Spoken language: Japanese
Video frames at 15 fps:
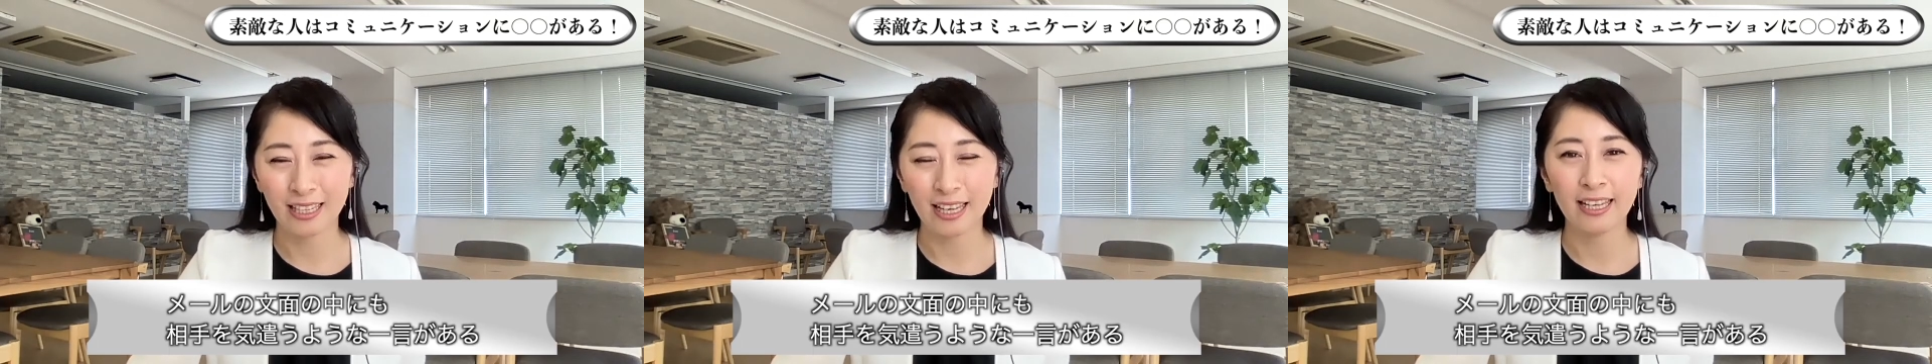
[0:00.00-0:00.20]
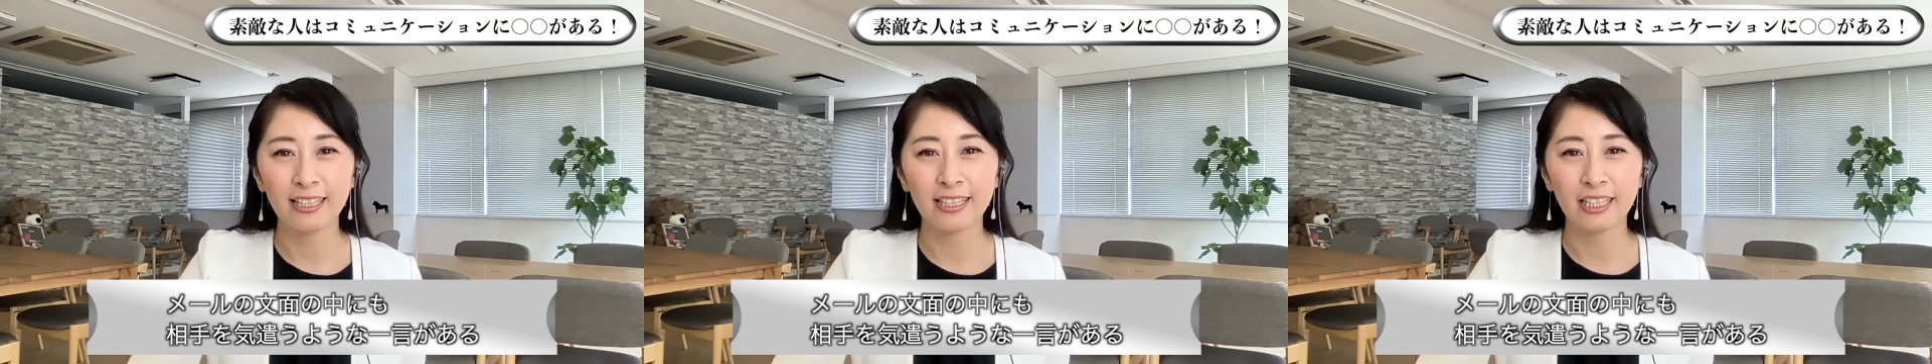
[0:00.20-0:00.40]

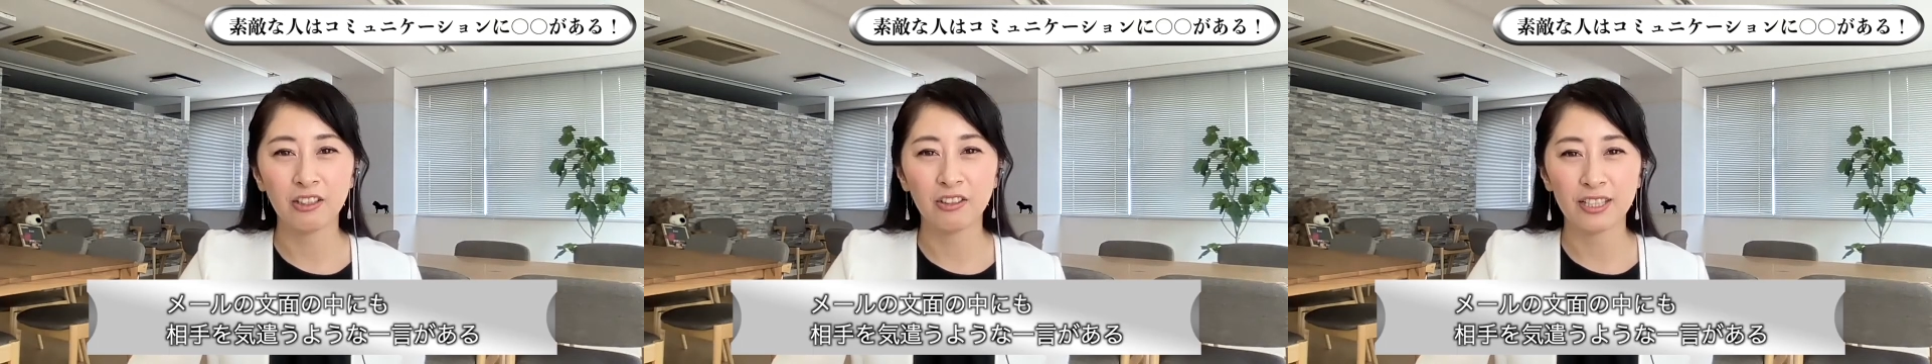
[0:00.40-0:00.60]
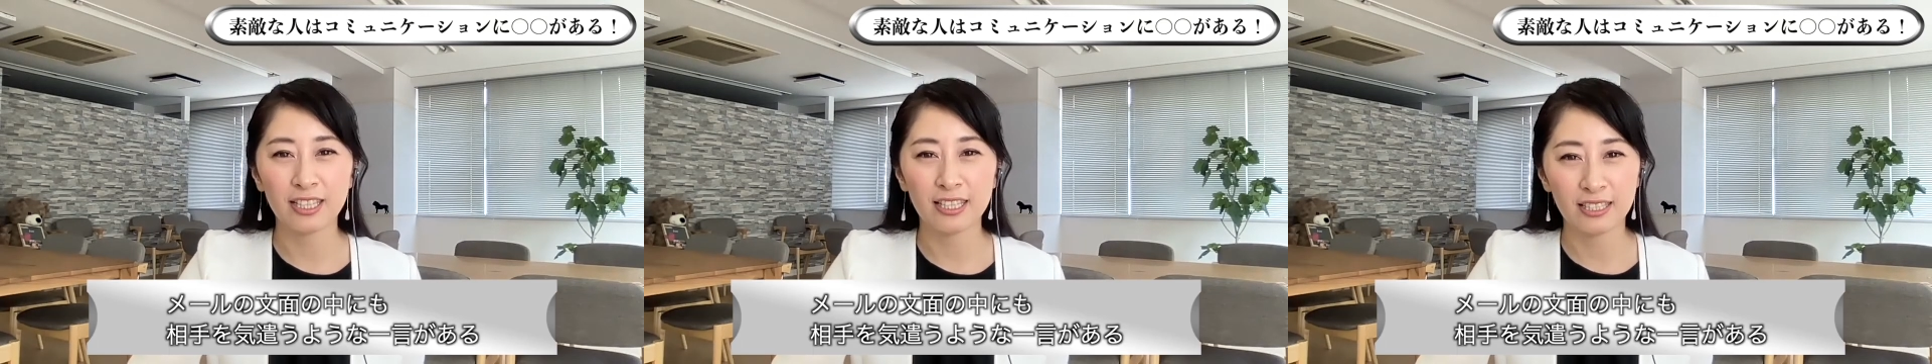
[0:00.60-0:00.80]
相手
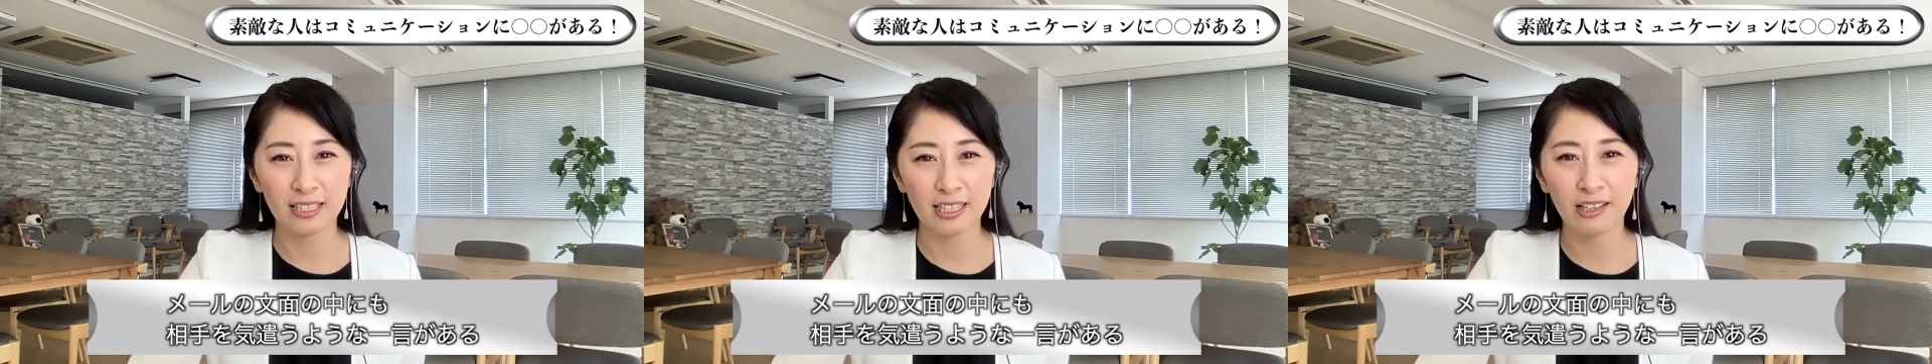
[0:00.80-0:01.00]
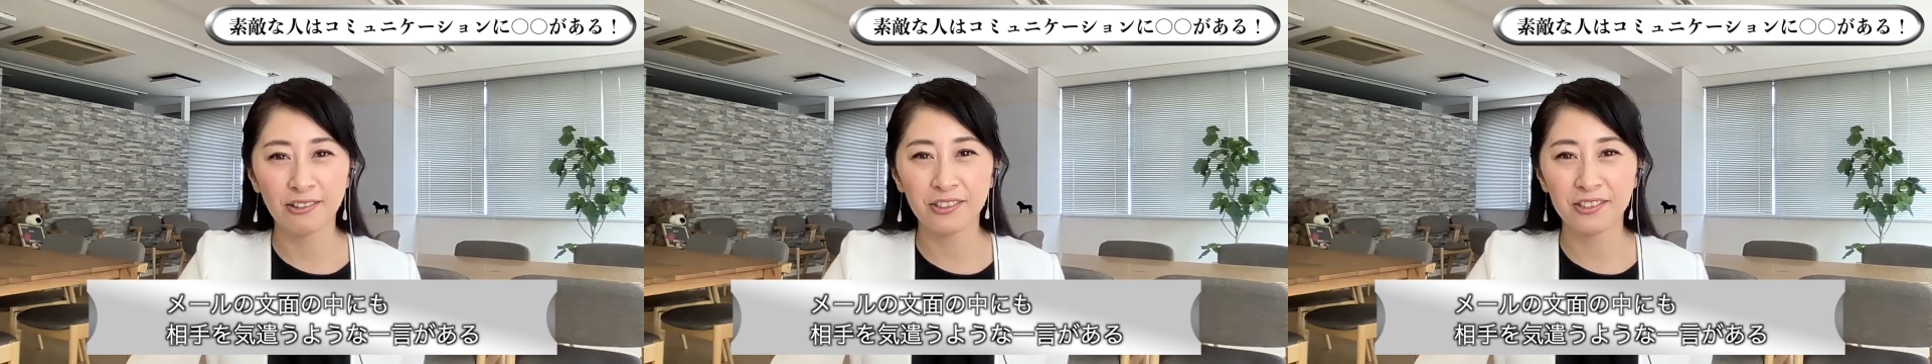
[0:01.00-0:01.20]
を気遣
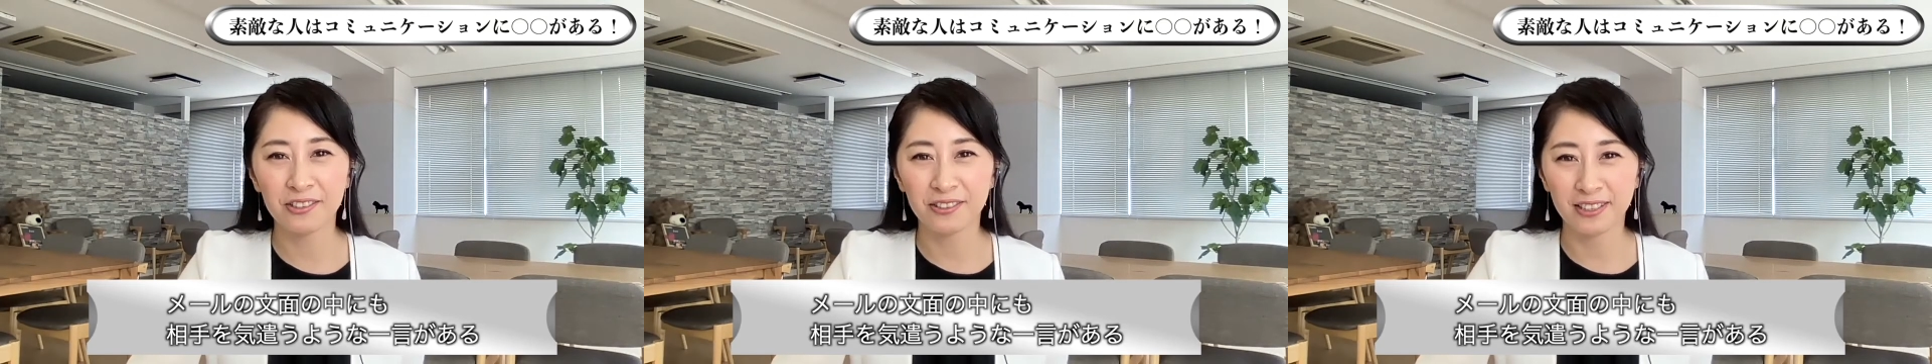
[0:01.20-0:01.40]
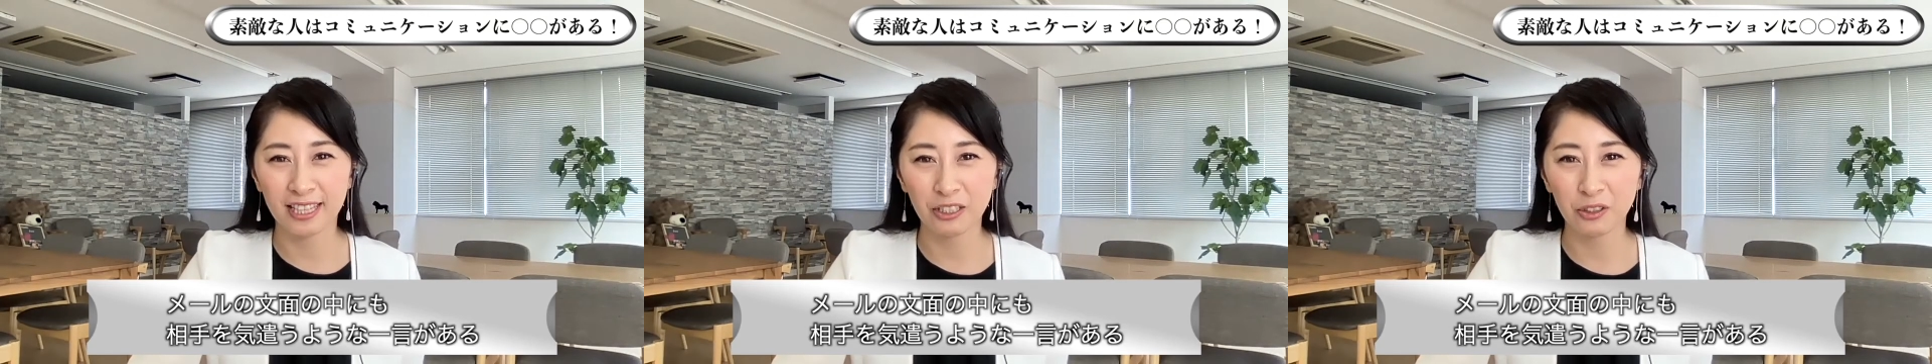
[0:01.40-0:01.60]
うよ
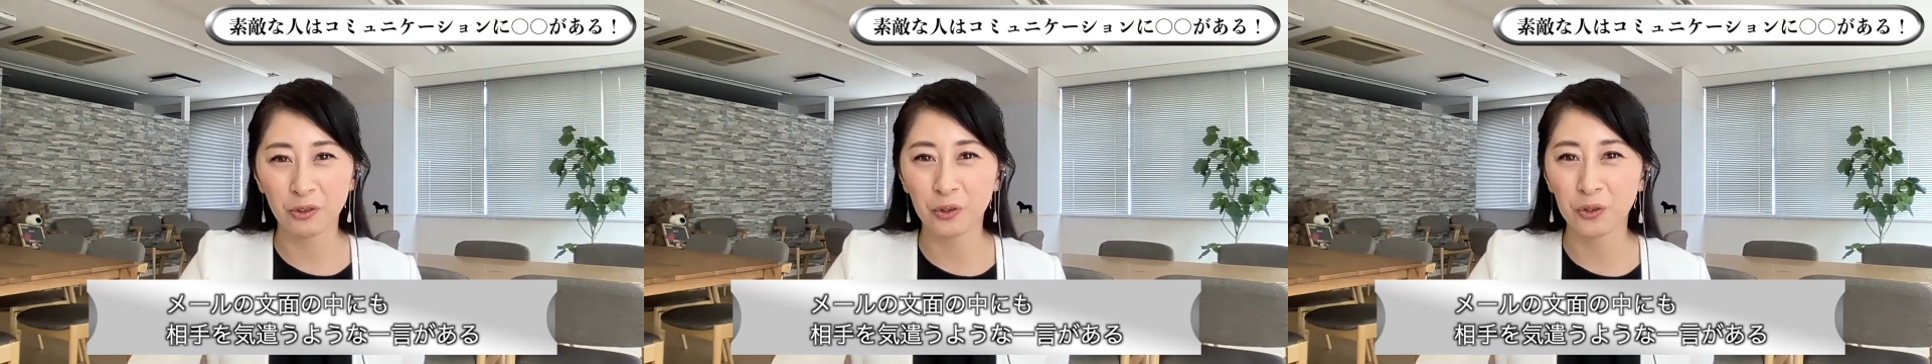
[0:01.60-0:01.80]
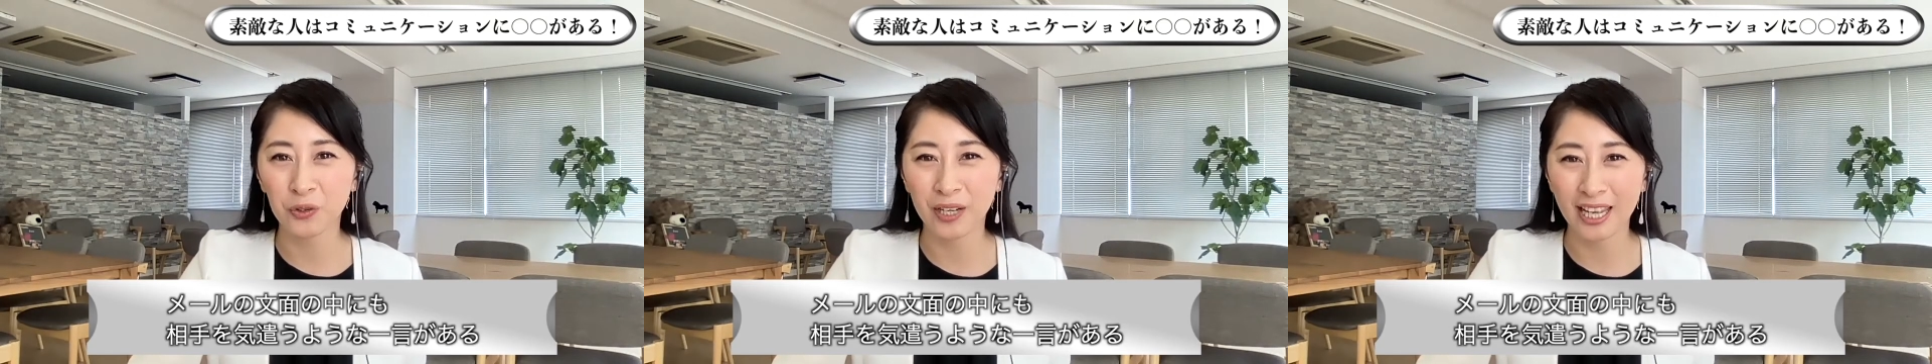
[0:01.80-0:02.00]
うな一言
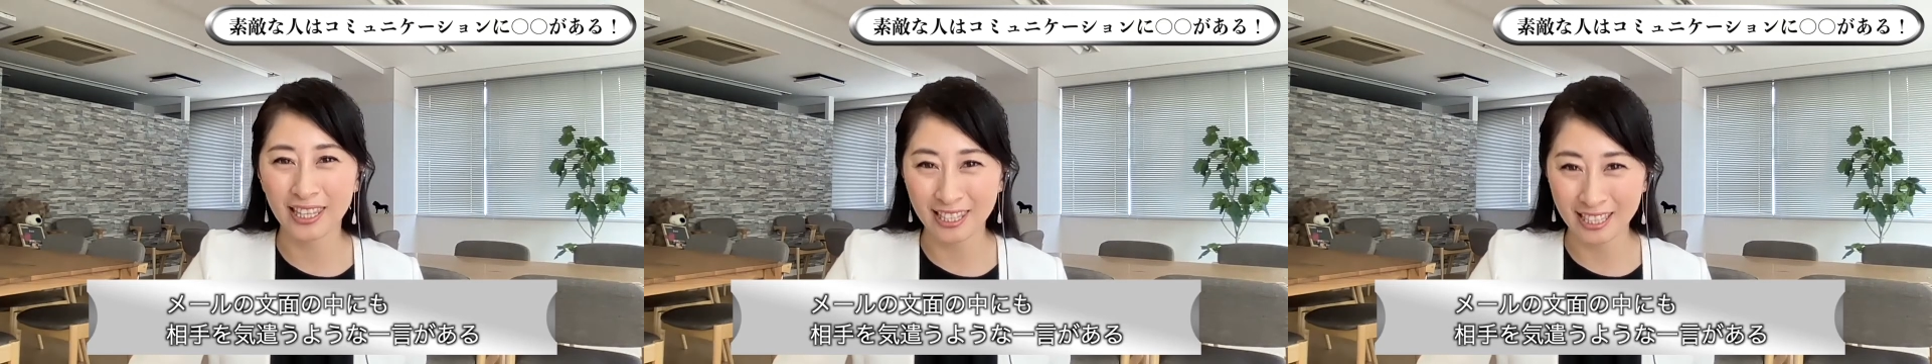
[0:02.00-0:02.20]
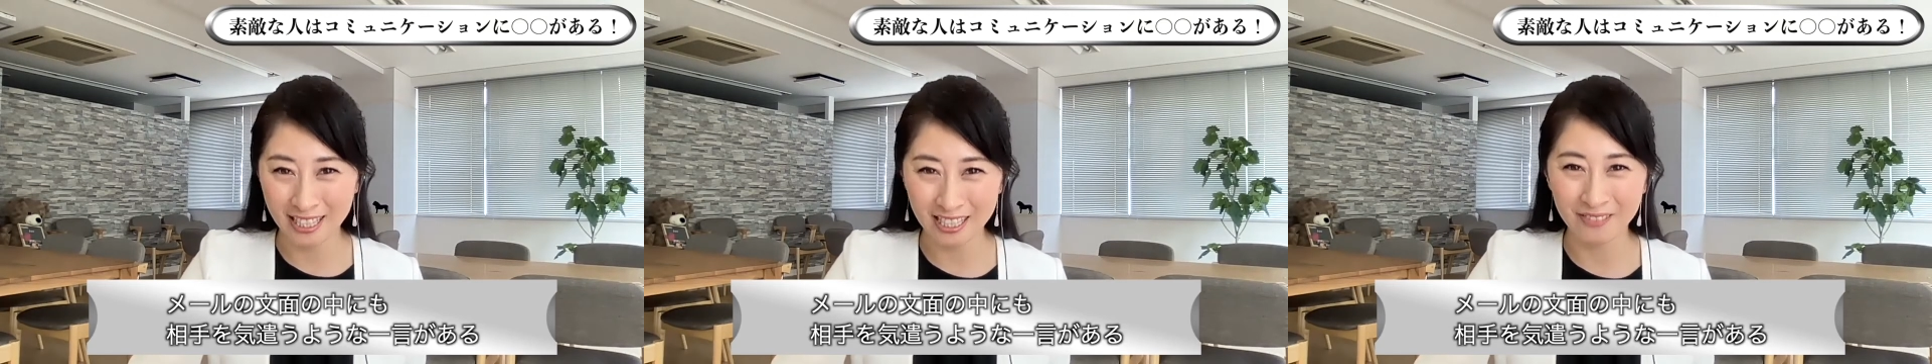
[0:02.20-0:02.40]
があっ
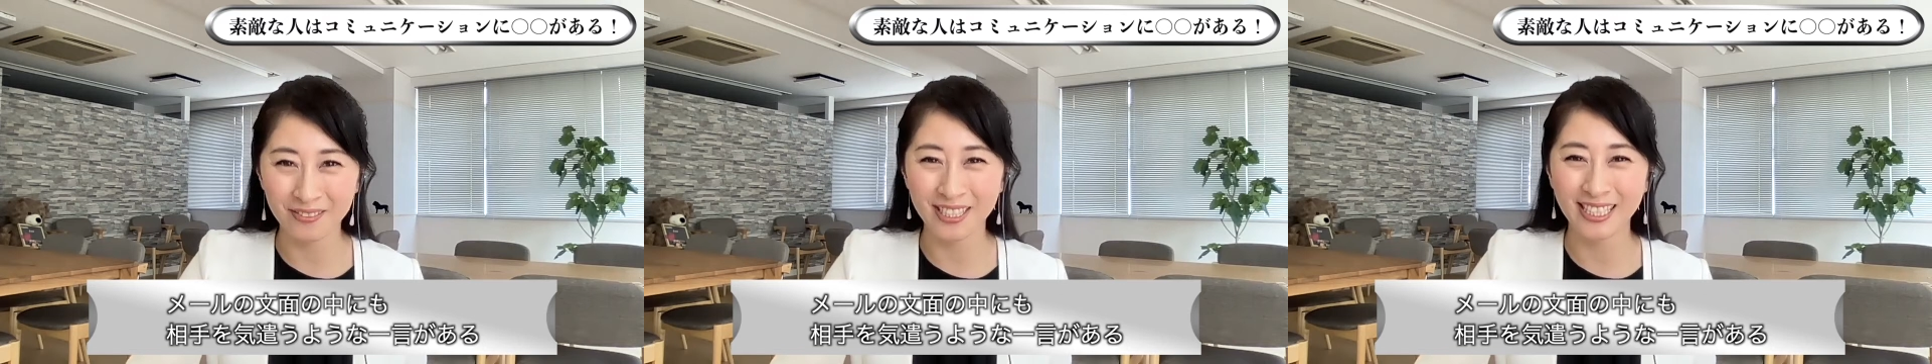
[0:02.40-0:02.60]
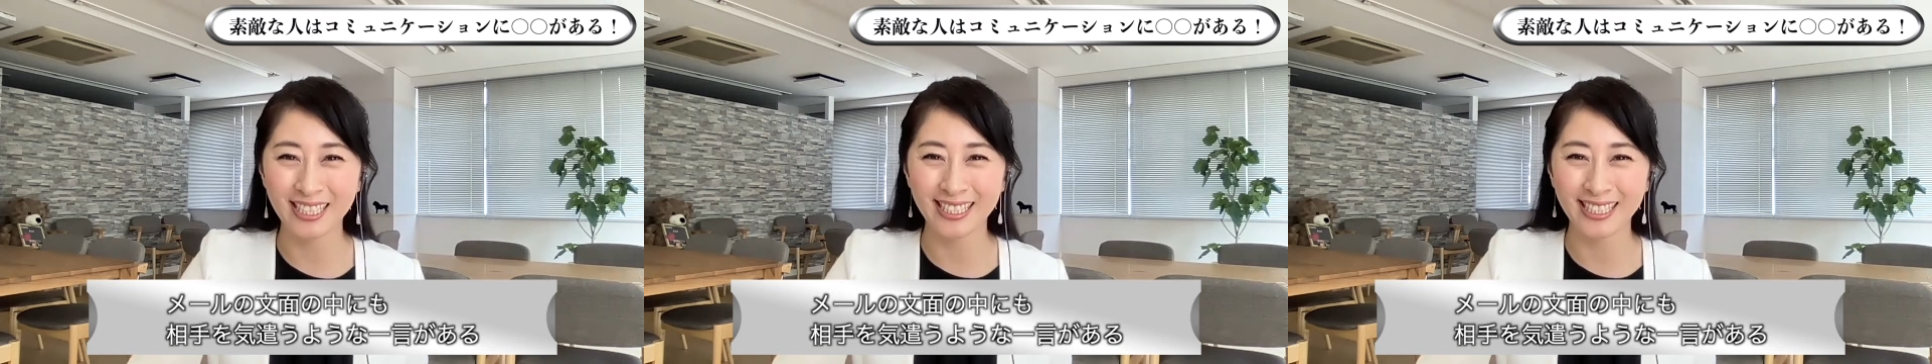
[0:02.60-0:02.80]
たりし
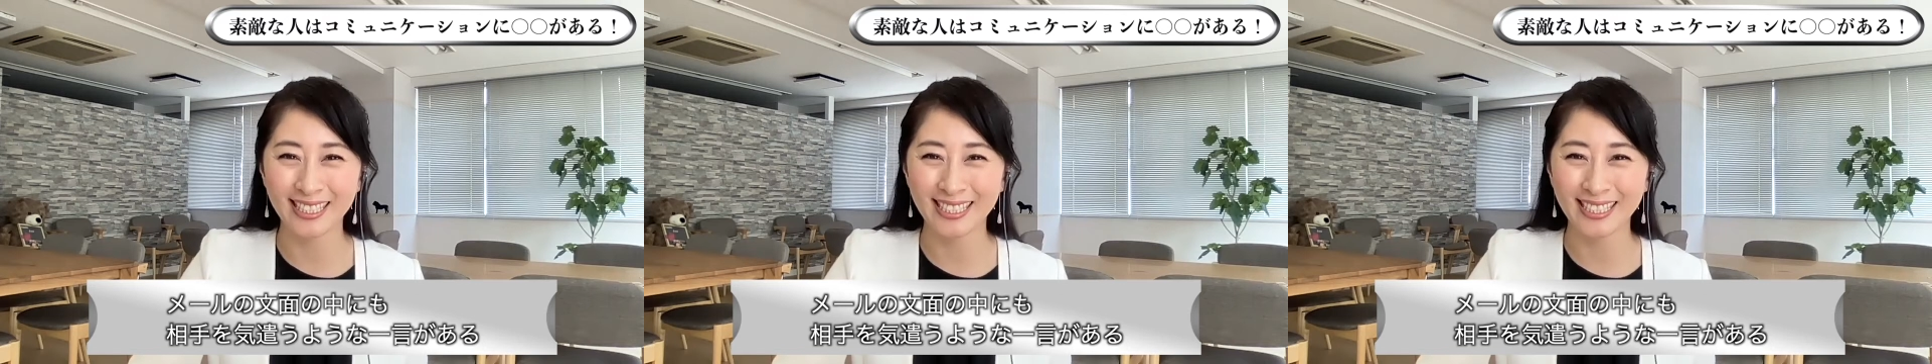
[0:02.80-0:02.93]
ます。